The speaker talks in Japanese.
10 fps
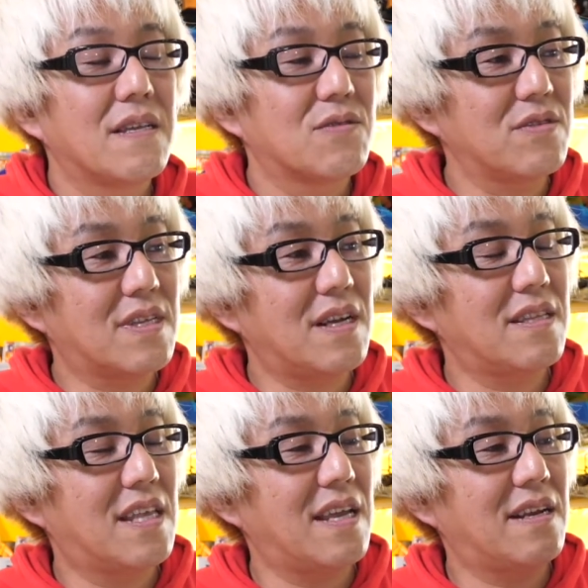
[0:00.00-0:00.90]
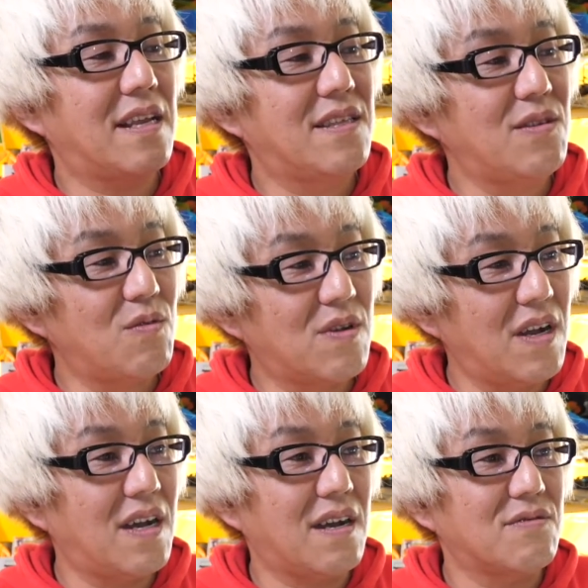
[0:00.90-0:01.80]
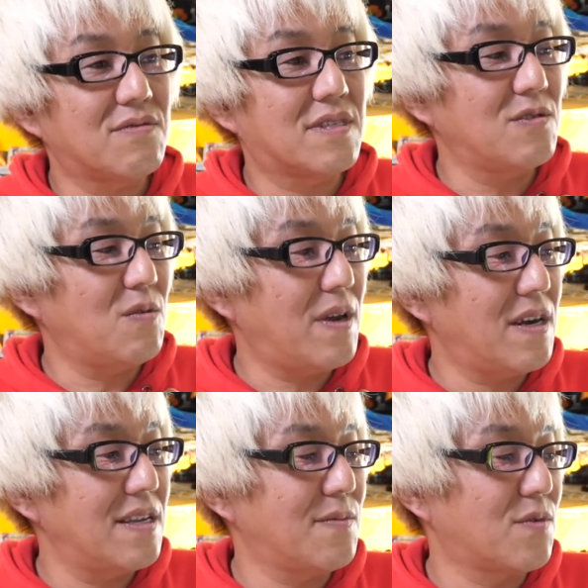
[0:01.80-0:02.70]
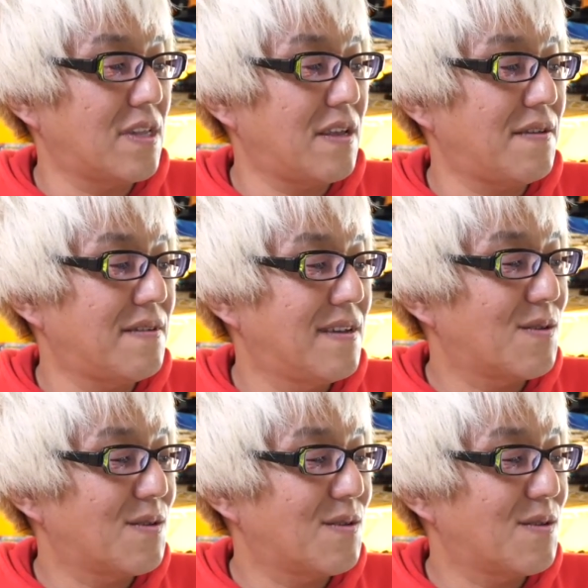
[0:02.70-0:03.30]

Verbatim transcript: そういった中で、レディオガが、うちの周りでもね、